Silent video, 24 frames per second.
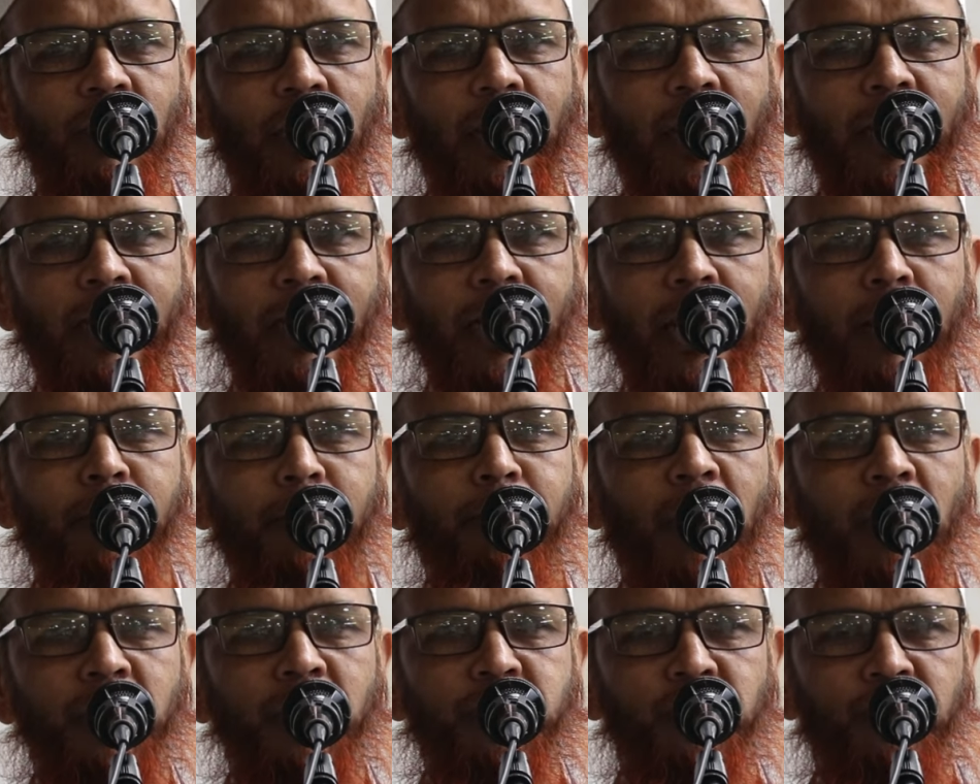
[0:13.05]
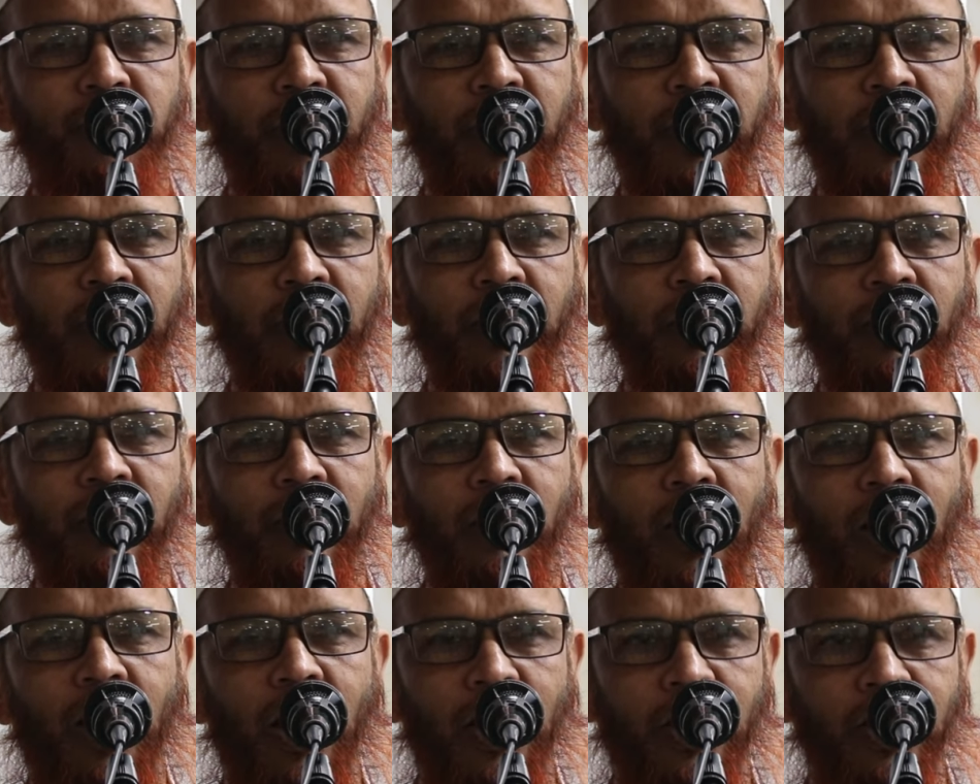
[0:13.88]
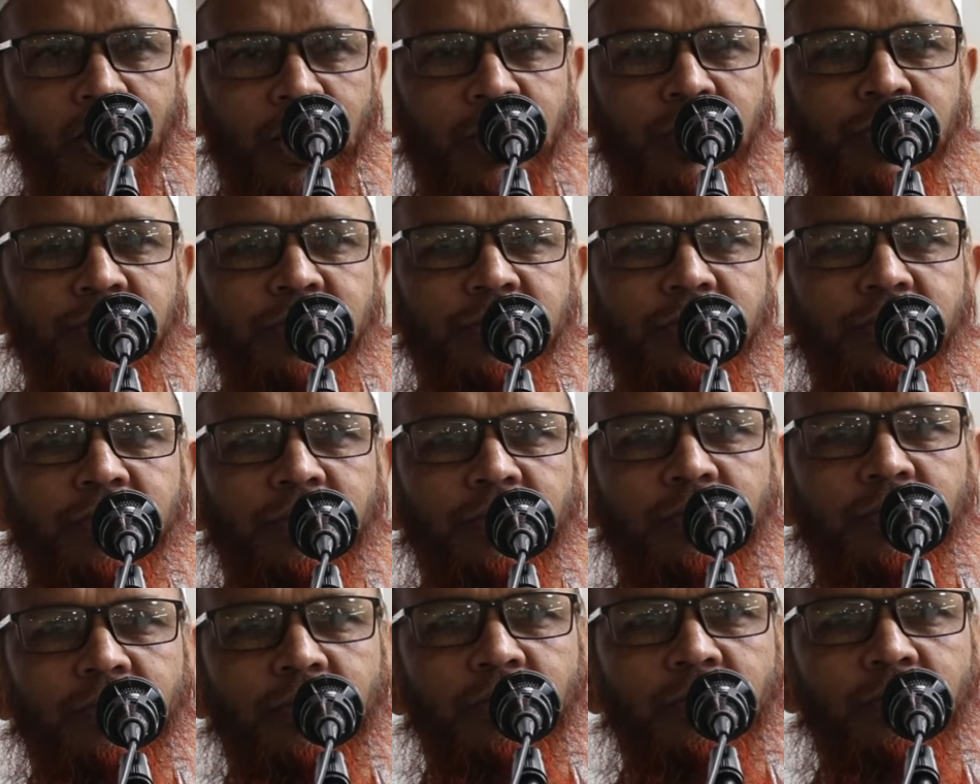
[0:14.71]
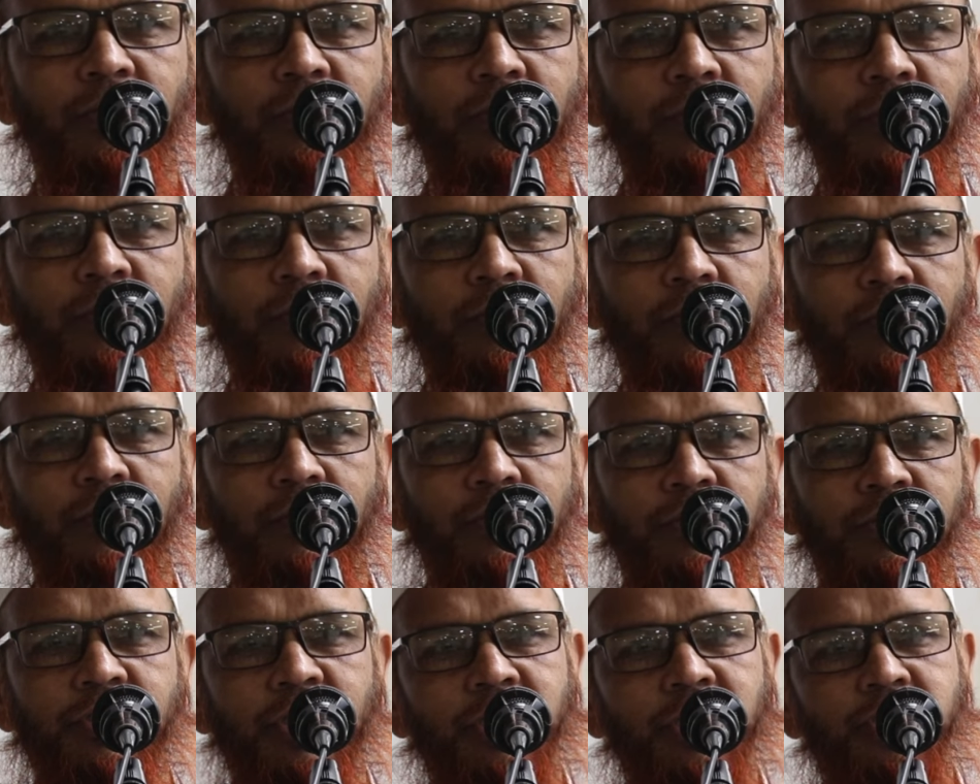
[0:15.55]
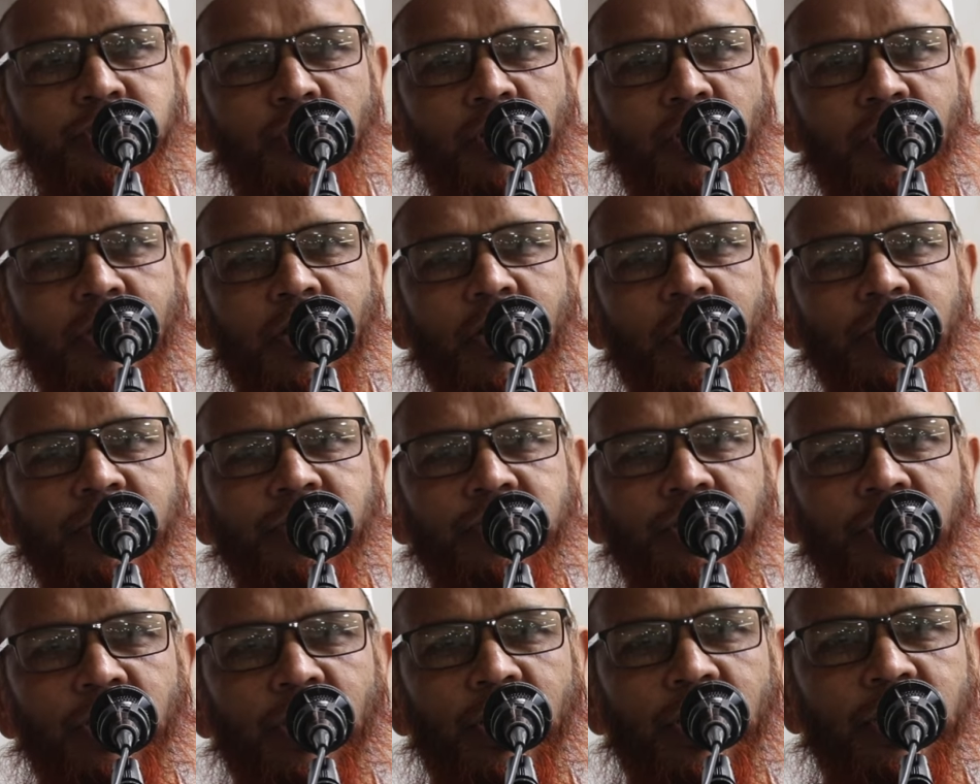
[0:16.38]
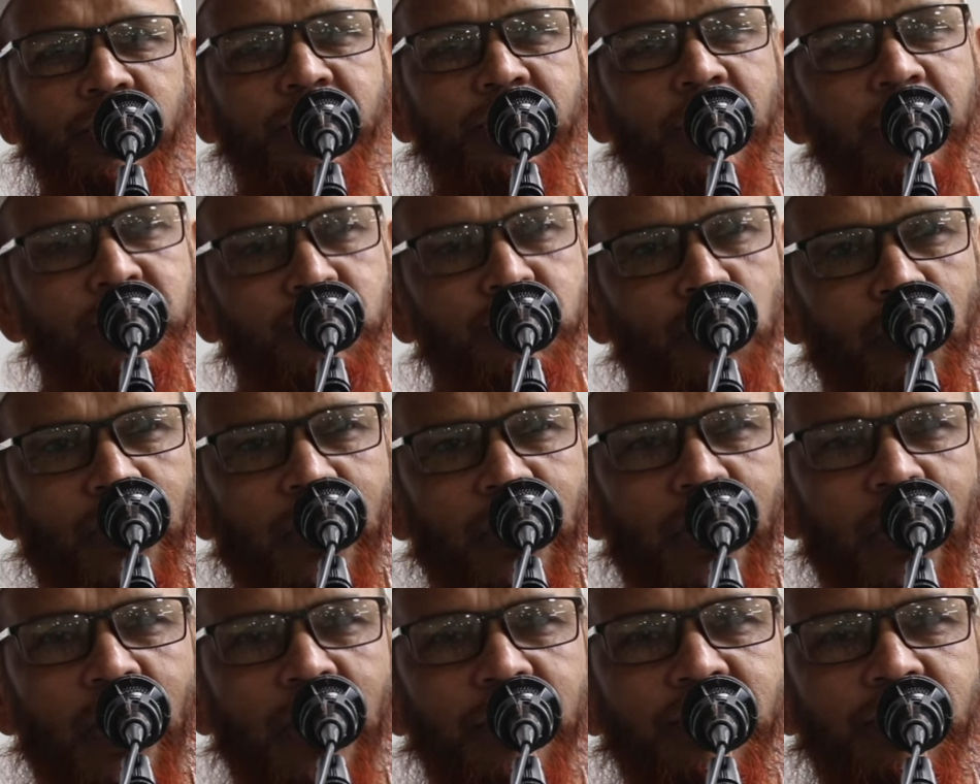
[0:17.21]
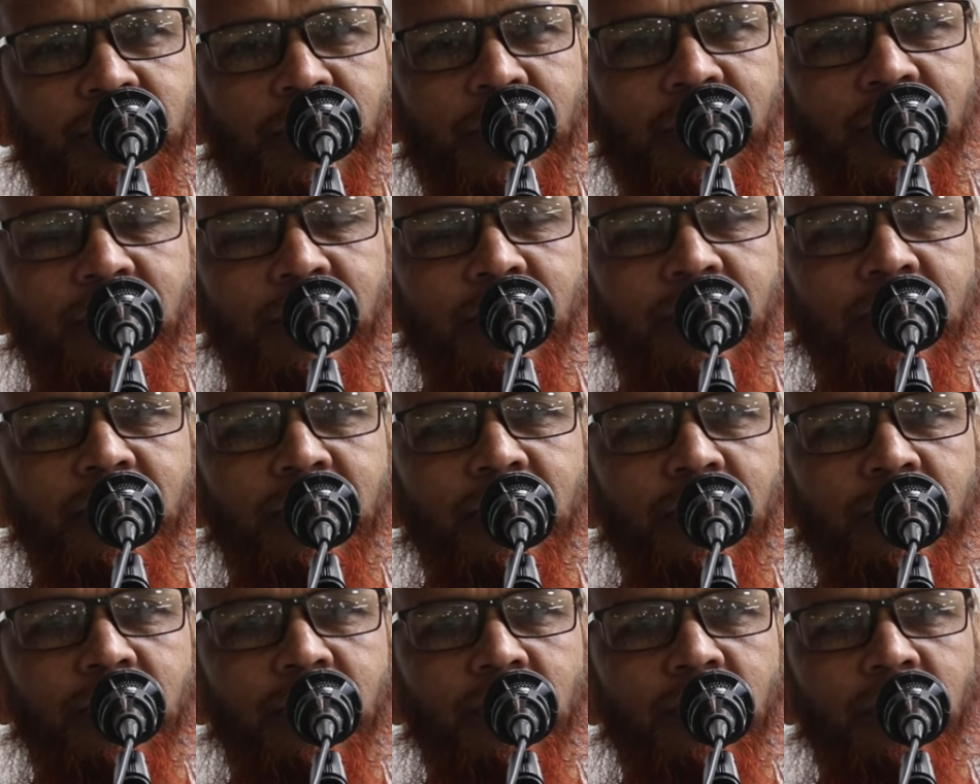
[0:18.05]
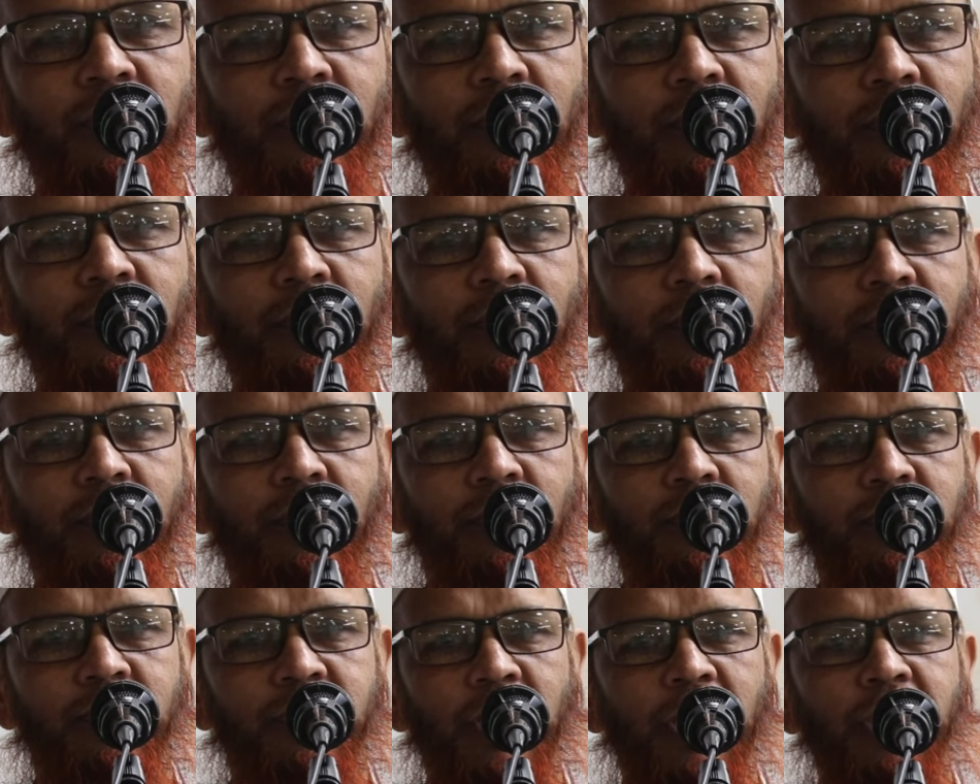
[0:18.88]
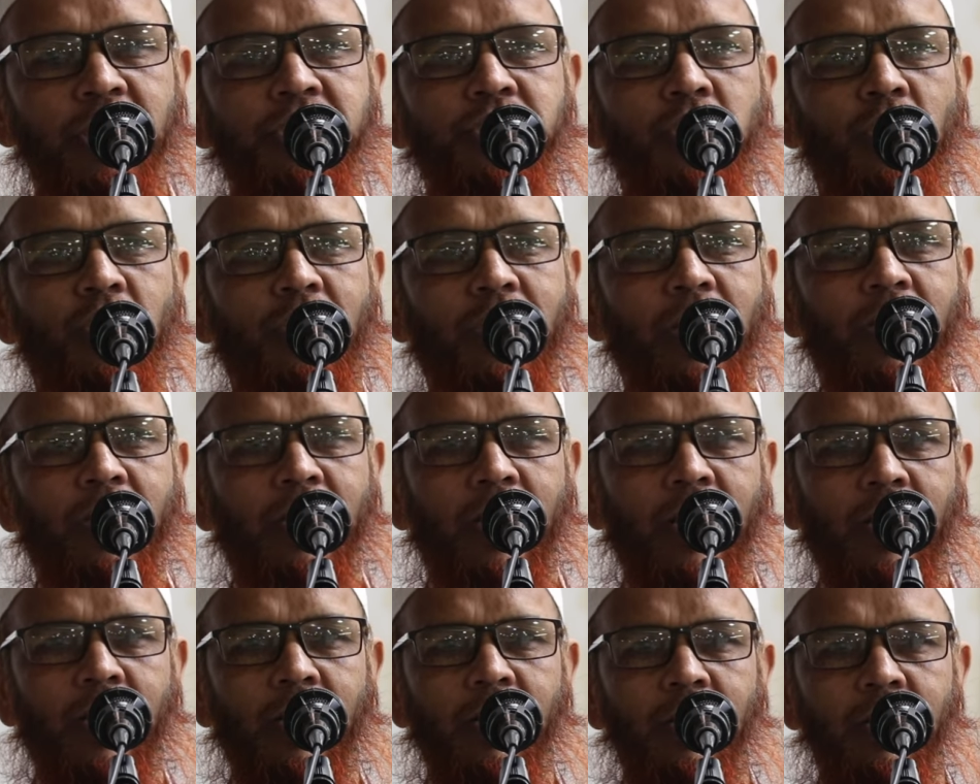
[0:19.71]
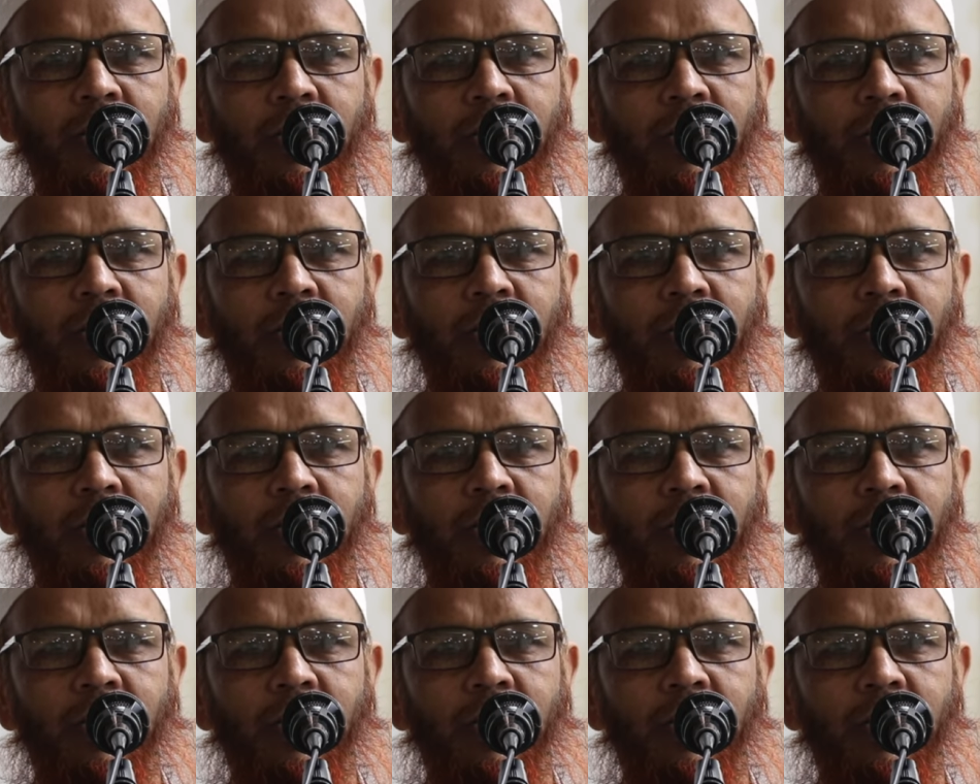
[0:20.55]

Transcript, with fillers: এই নির্বাচনের আগেই যে সরকার ছিলেন সেই সরকার আছে সেই সরকারের